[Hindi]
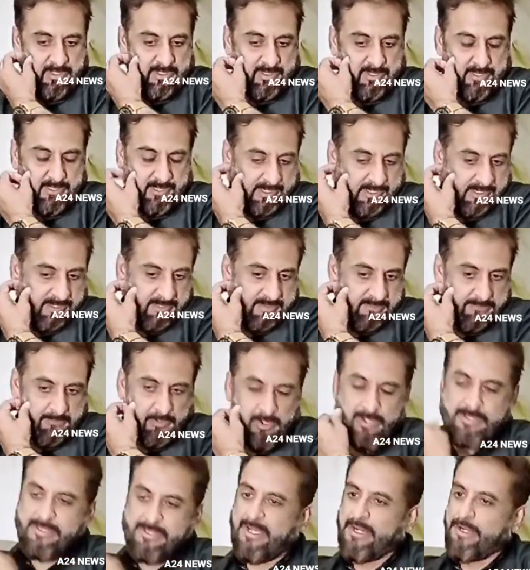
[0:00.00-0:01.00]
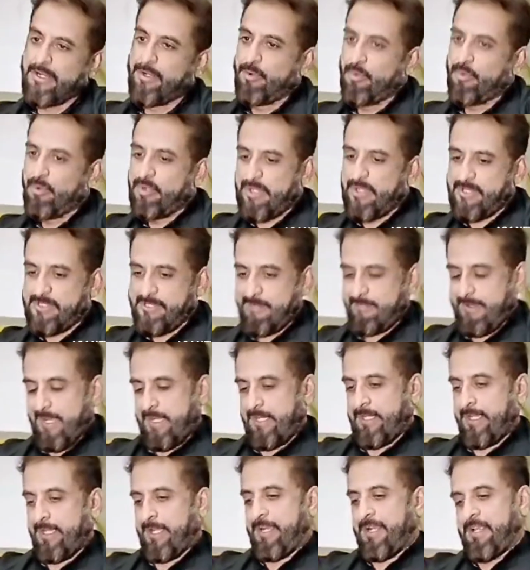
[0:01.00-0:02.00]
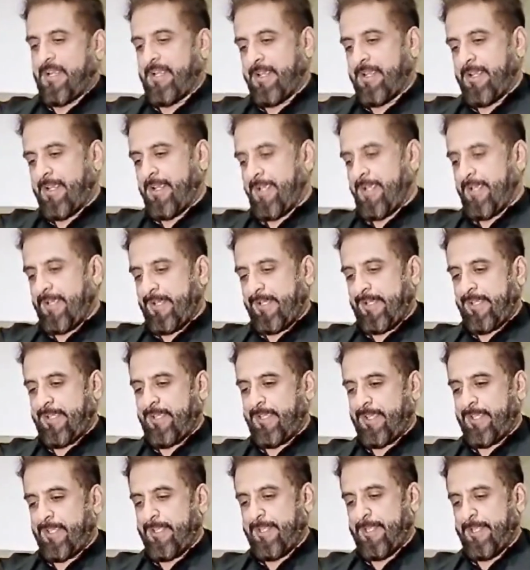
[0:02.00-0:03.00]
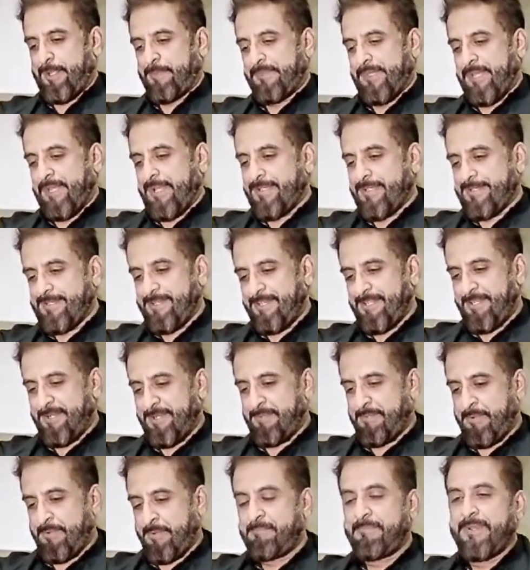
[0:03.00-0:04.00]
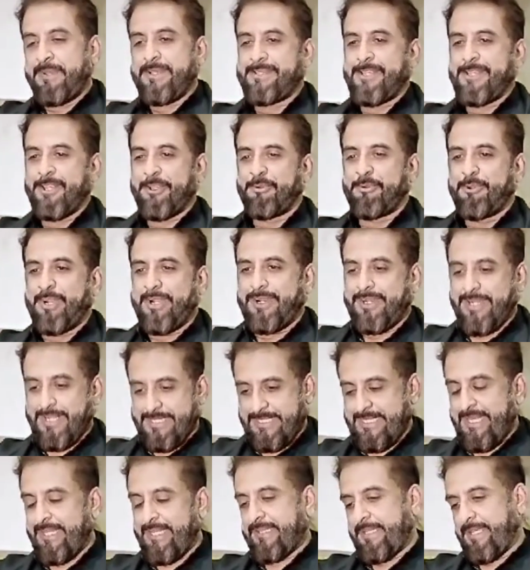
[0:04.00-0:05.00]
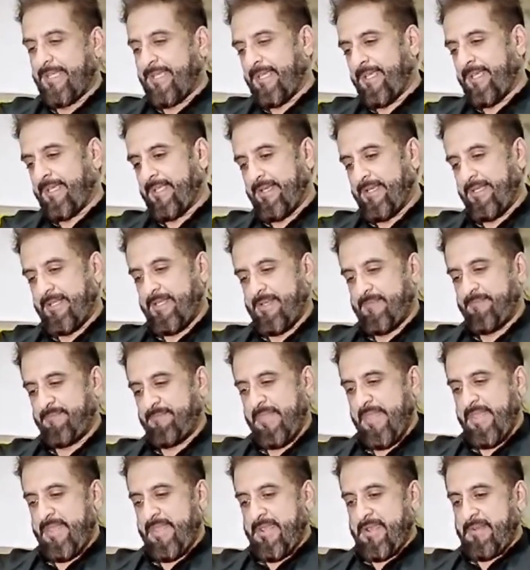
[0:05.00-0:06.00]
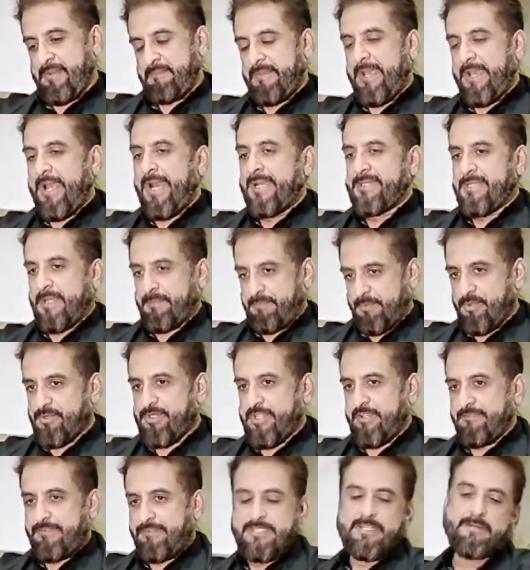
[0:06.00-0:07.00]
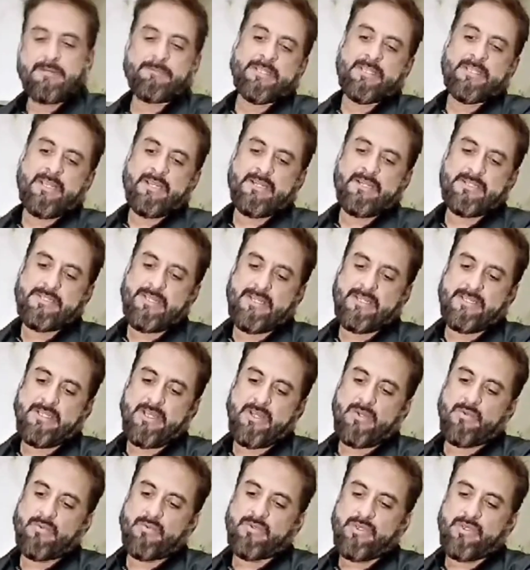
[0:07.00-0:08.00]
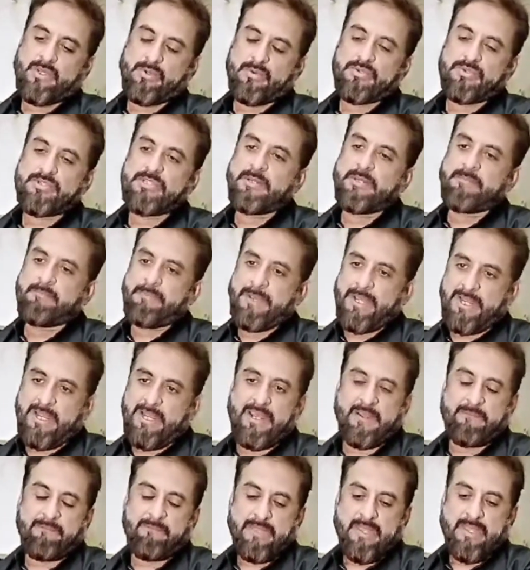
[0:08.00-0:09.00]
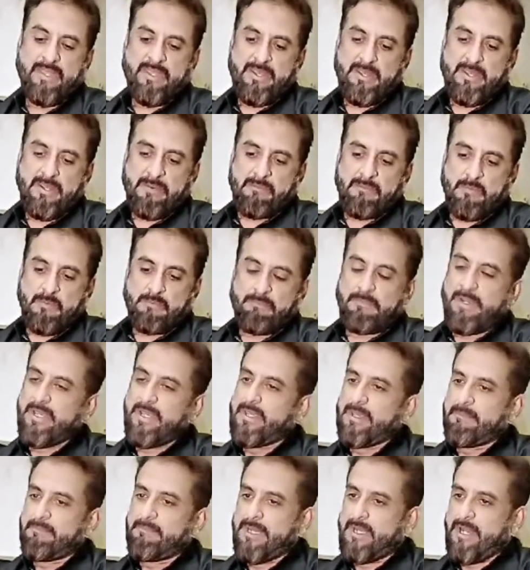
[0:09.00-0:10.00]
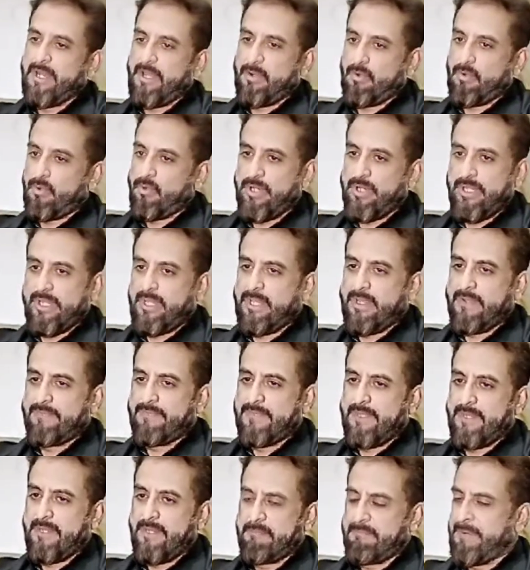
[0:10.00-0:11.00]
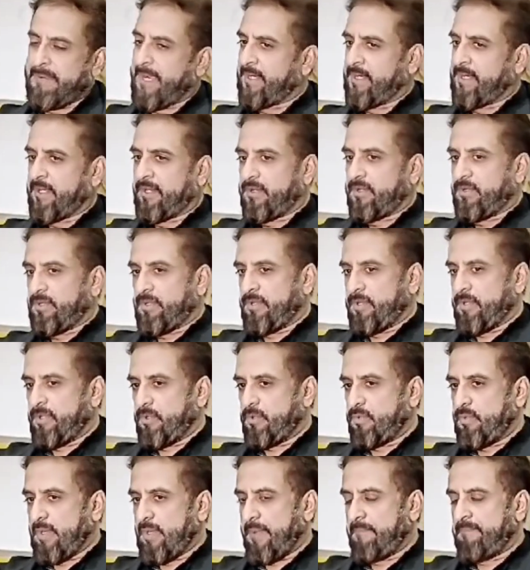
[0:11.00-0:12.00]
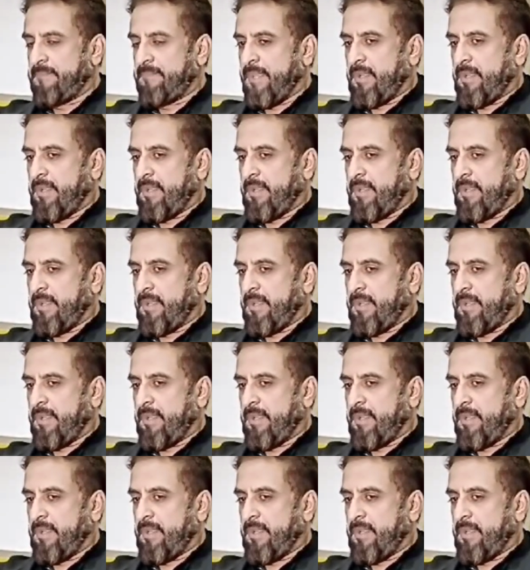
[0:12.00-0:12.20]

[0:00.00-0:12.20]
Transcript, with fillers: देखिए बहुत सारे लोग ये सवाल कर रहे हैं कि इम्तियाज़ जलील बम्बई से क्यों लड़ना चाहते हैं करके मैं आज आपको उसकी वजह बताना चाहता हूं कि कुछ दिन पहले मुंबई के मीरा रोड के अंदर एक मैटर हुआ